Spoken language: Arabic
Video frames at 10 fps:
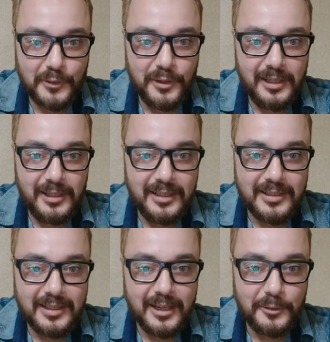
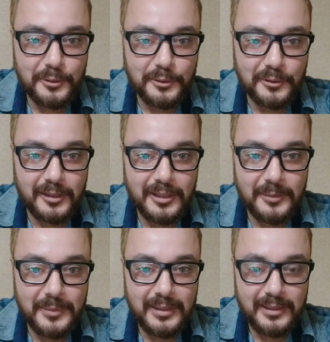كل سنة وانتم
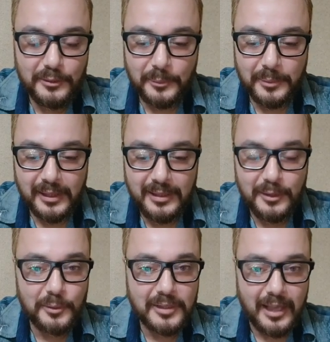طيبين
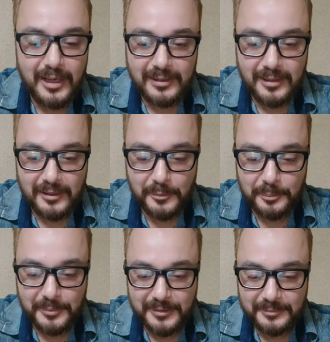وبخير وسعادة يا رب